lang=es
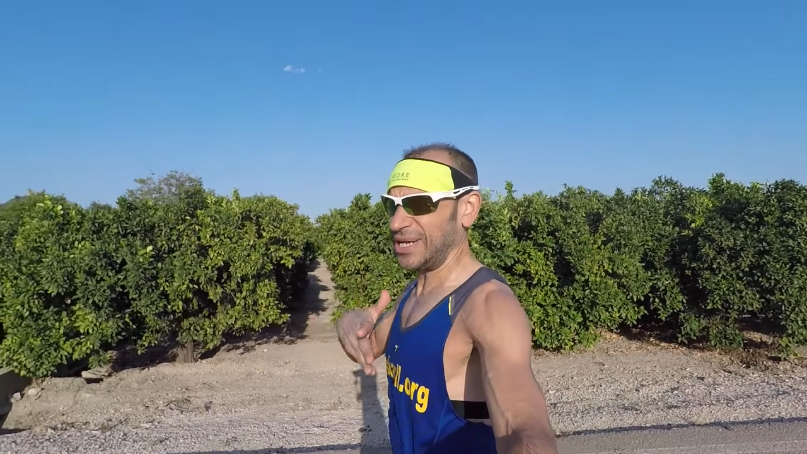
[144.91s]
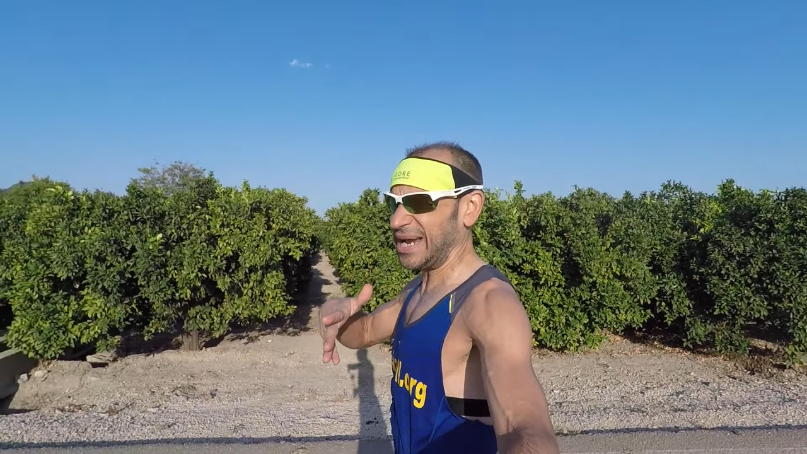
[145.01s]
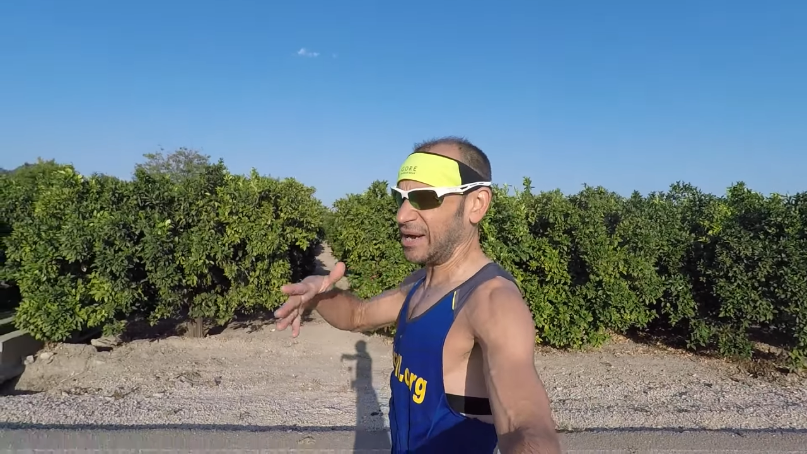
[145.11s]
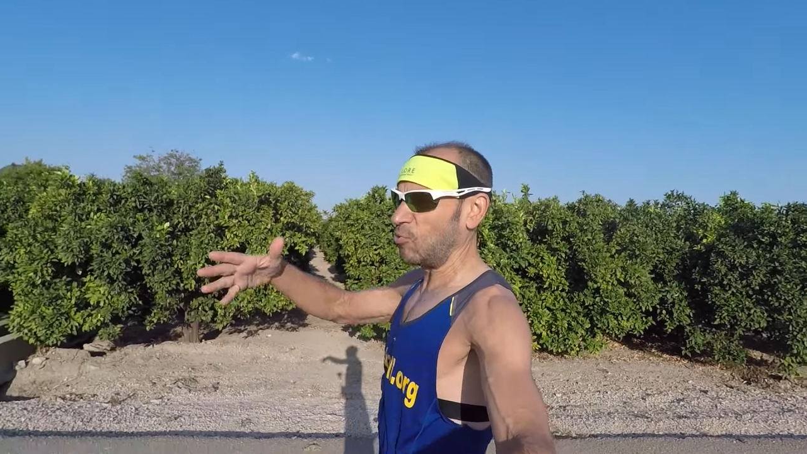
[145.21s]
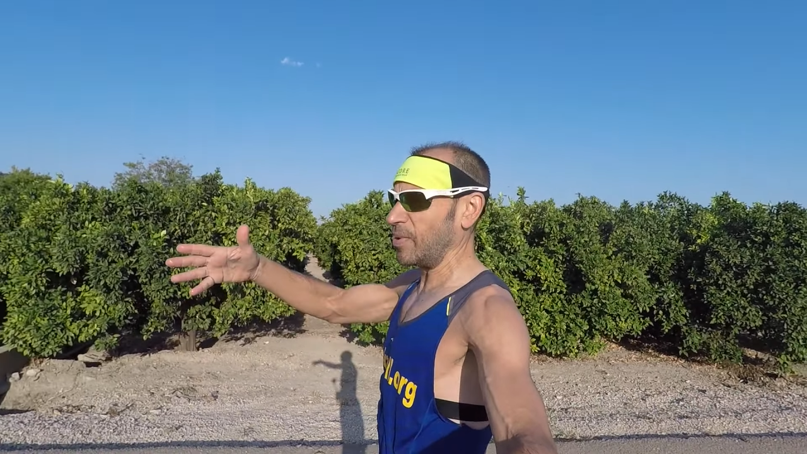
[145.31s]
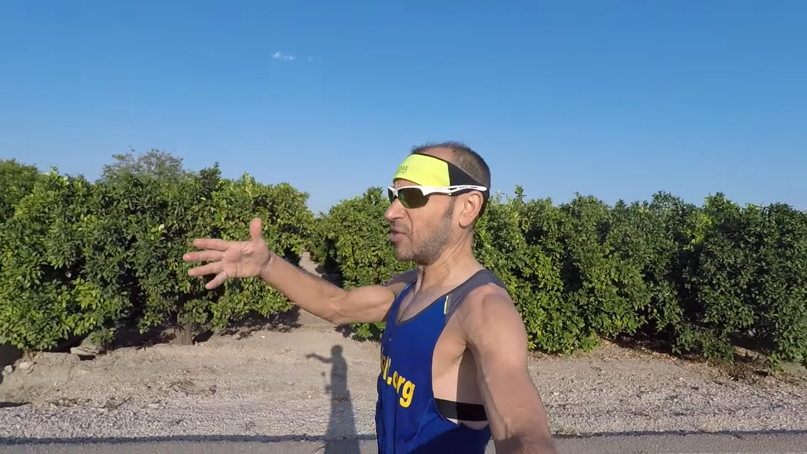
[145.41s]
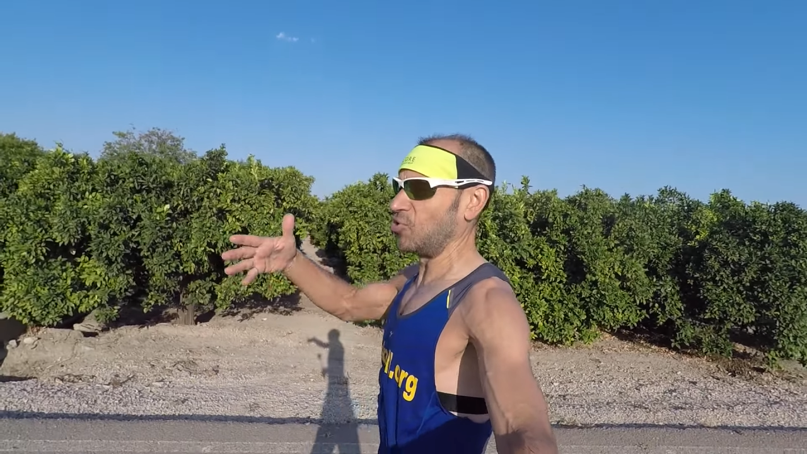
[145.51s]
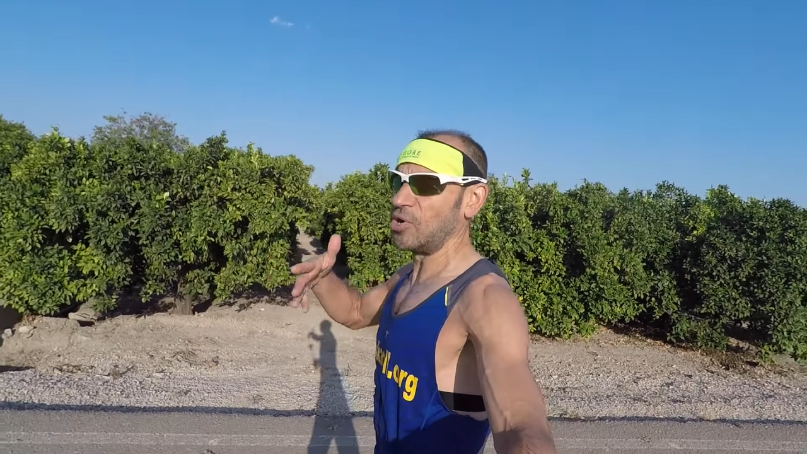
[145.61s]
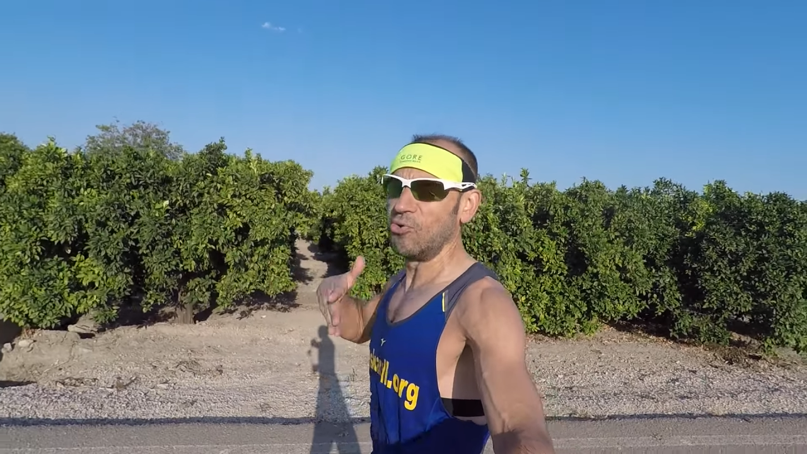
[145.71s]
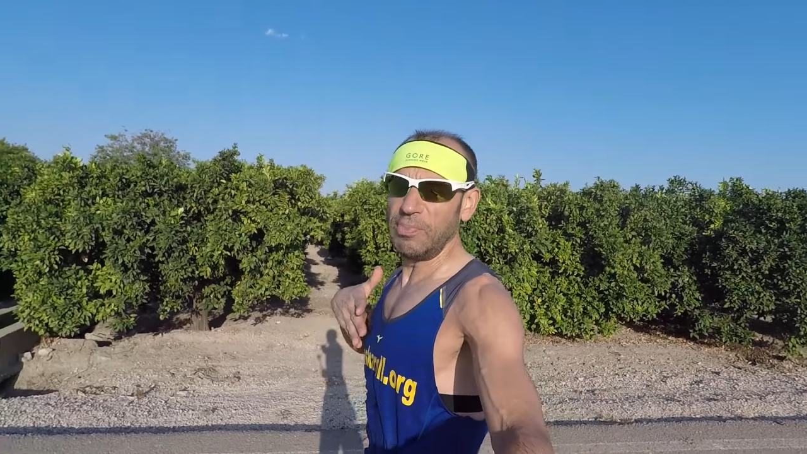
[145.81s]
la
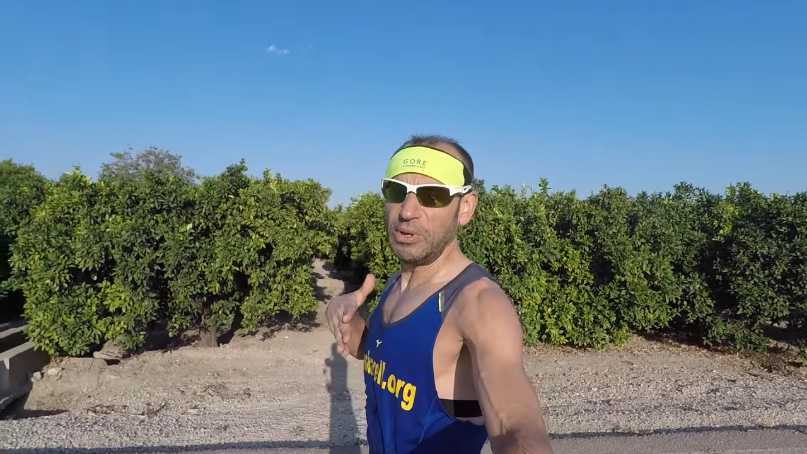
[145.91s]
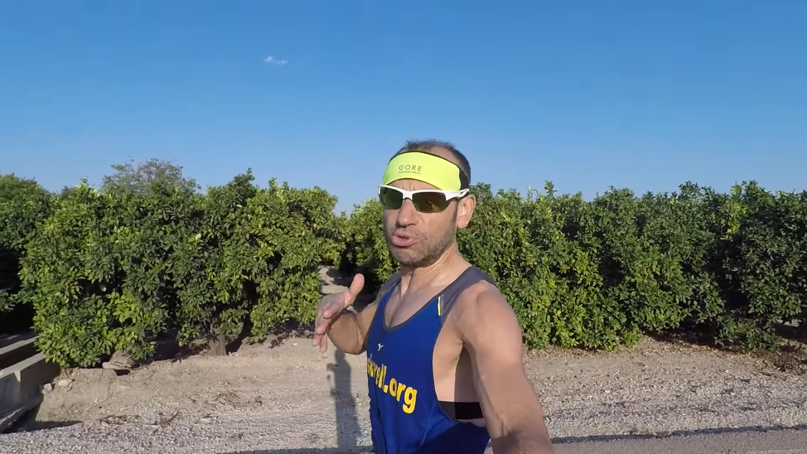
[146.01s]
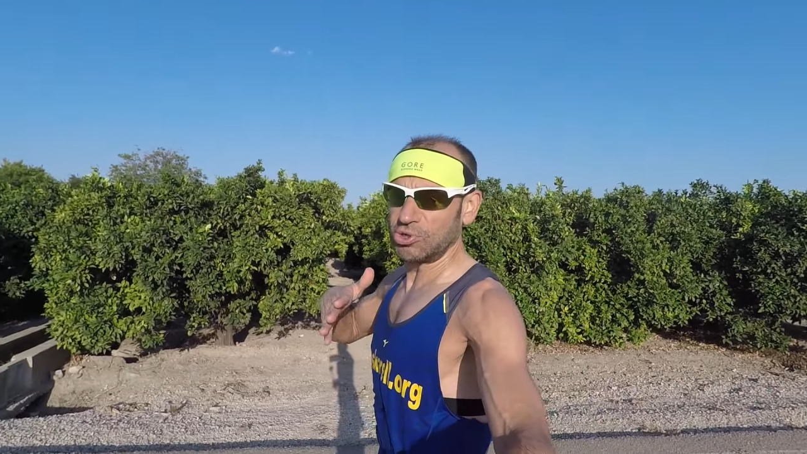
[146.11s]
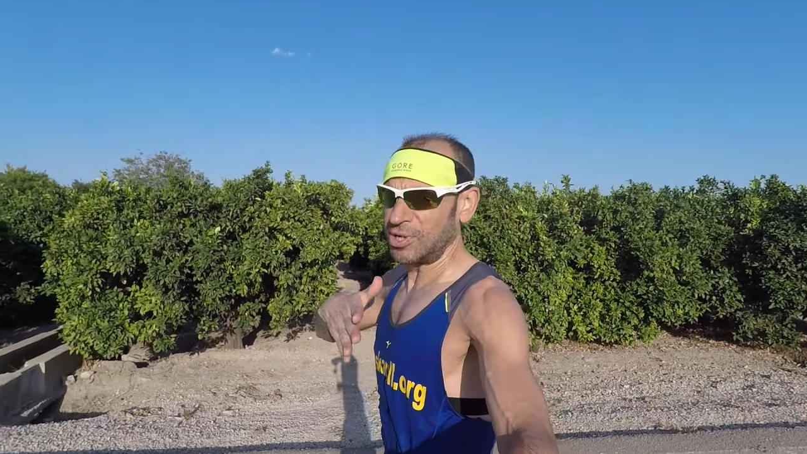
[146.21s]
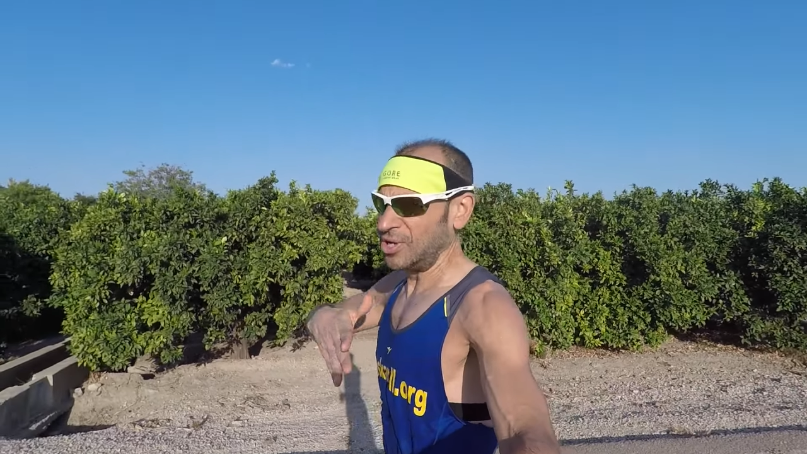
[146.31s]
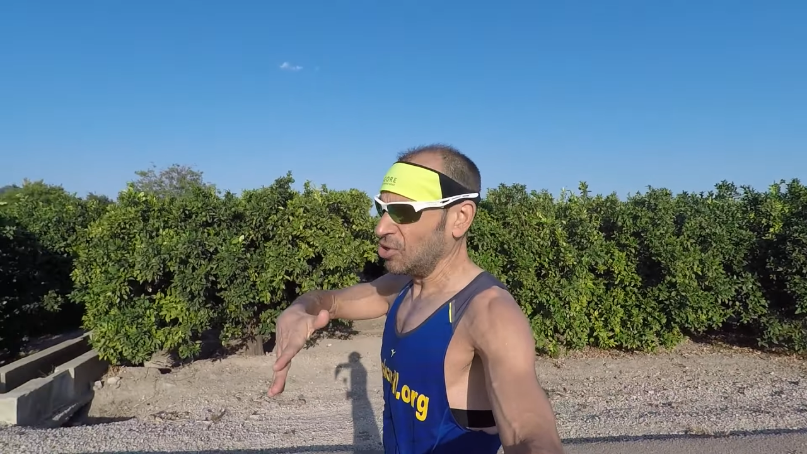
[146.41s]
recuperación en un minuto,